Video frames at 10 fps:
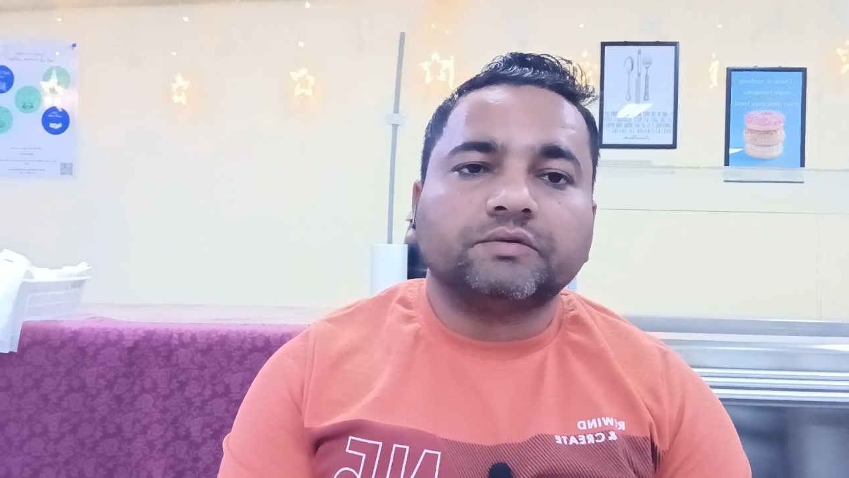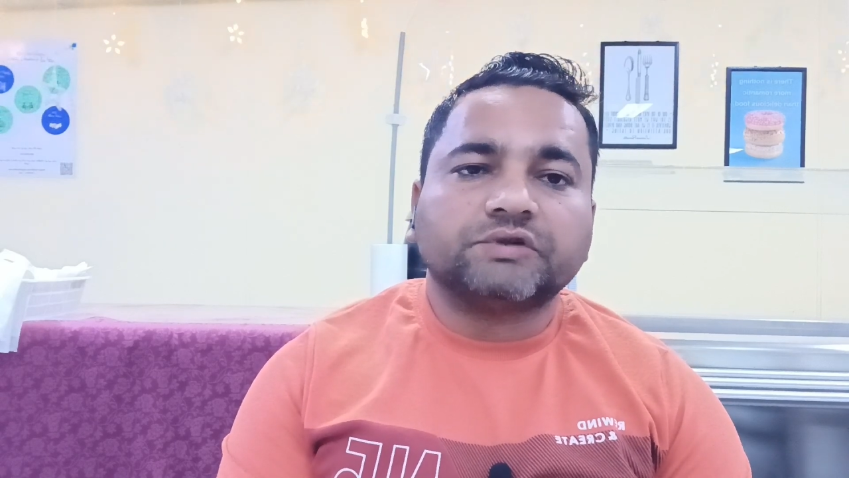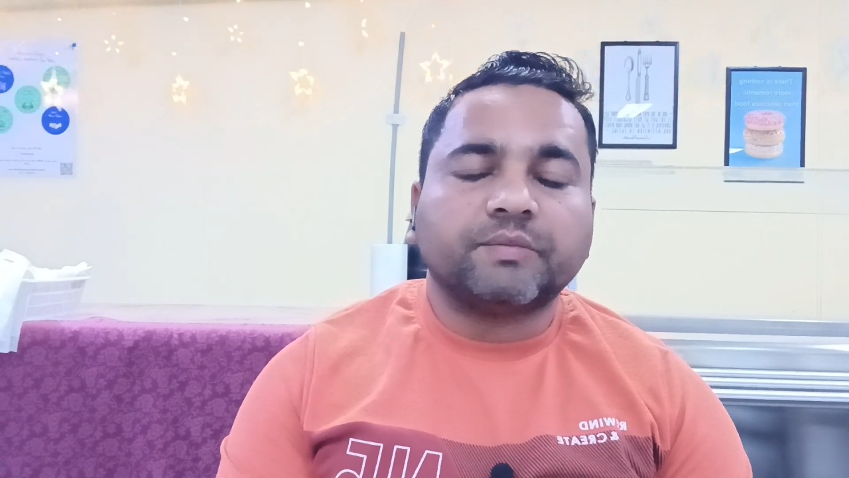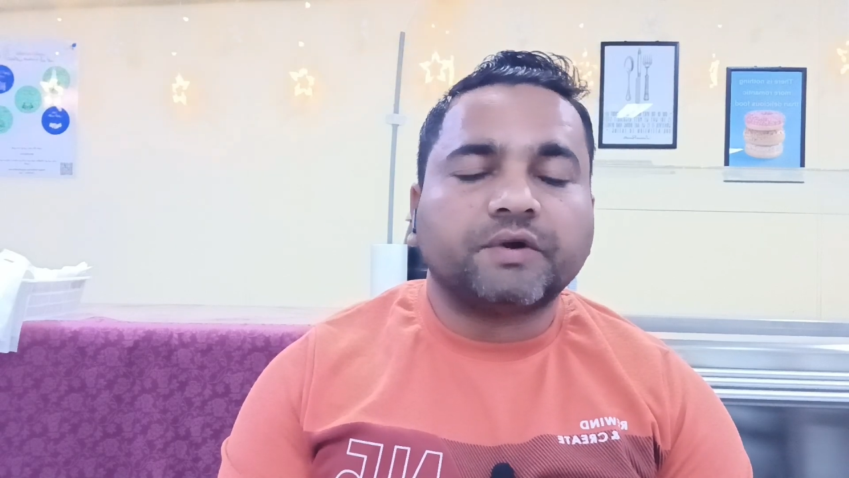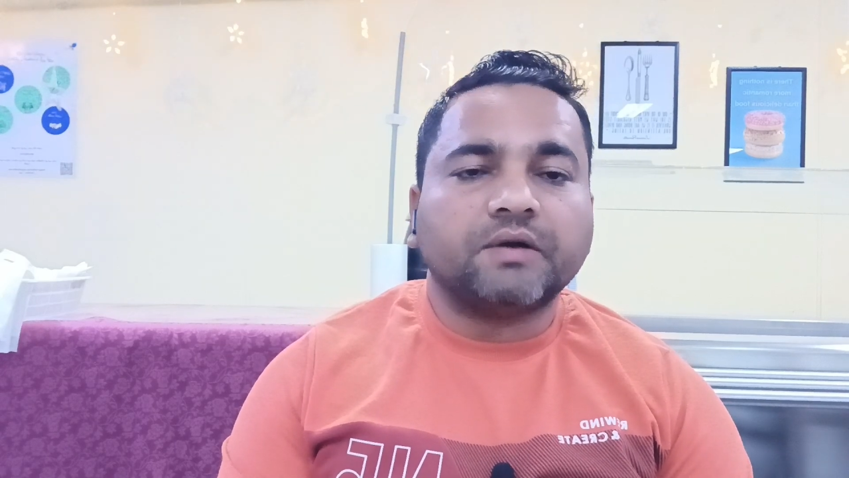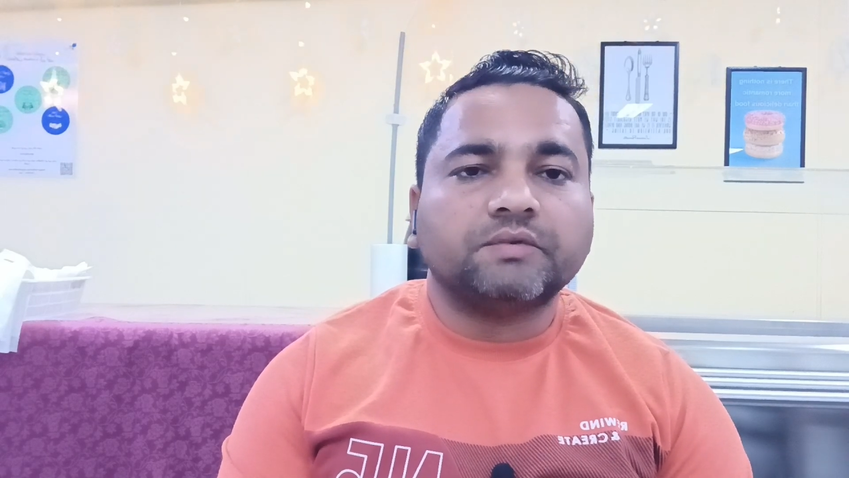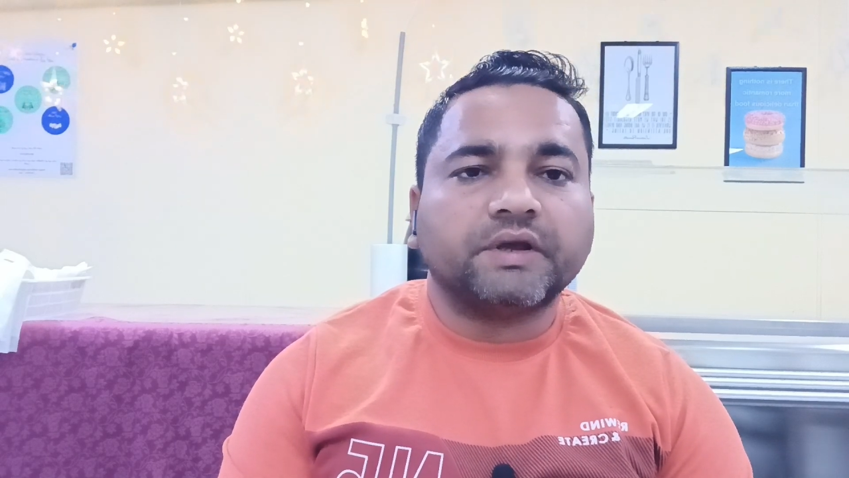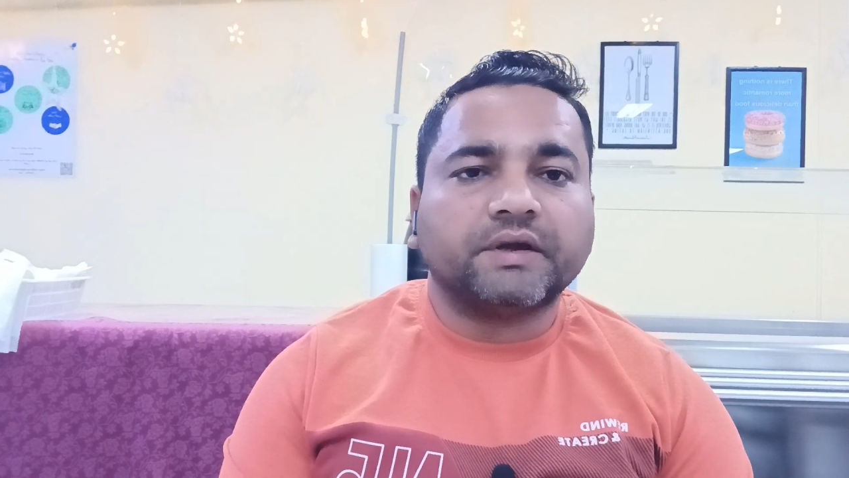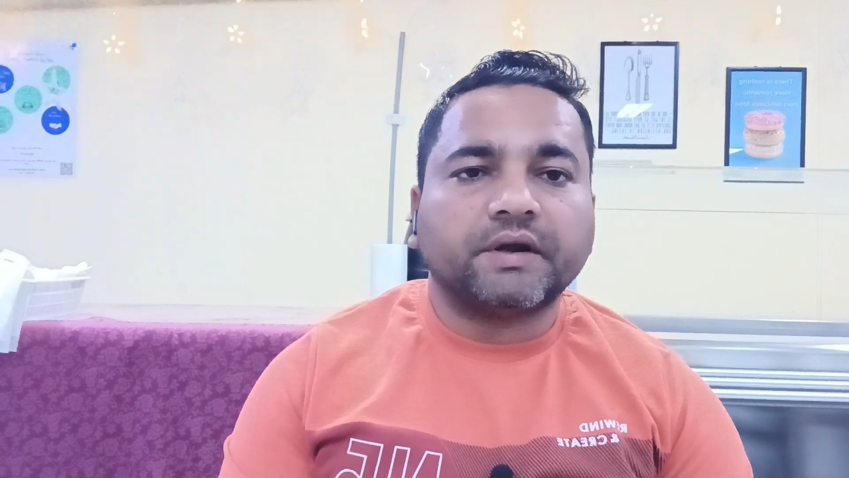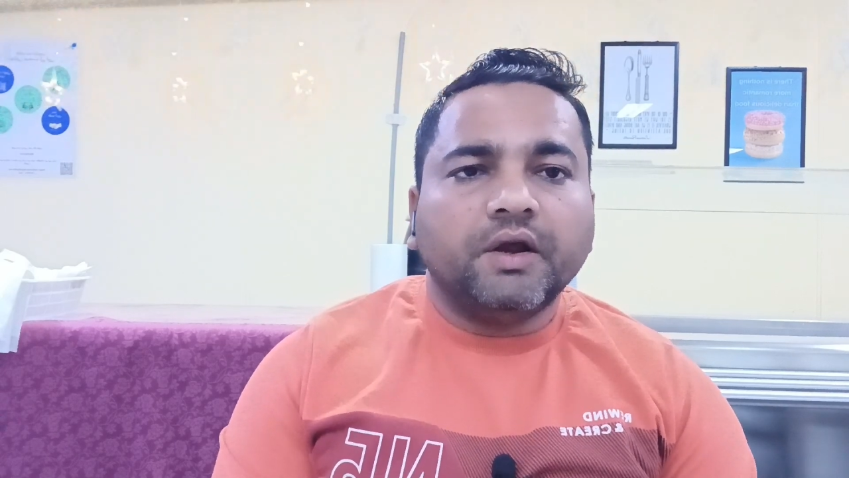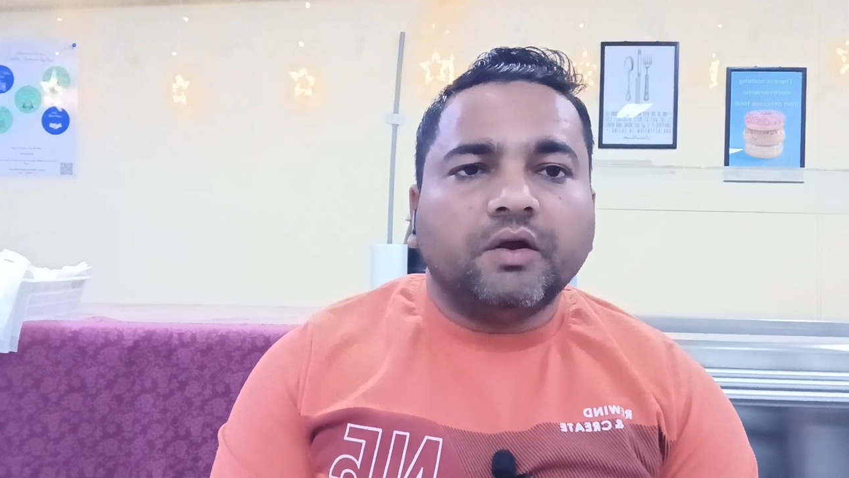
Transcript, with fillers: सबका हम देख रहे हैं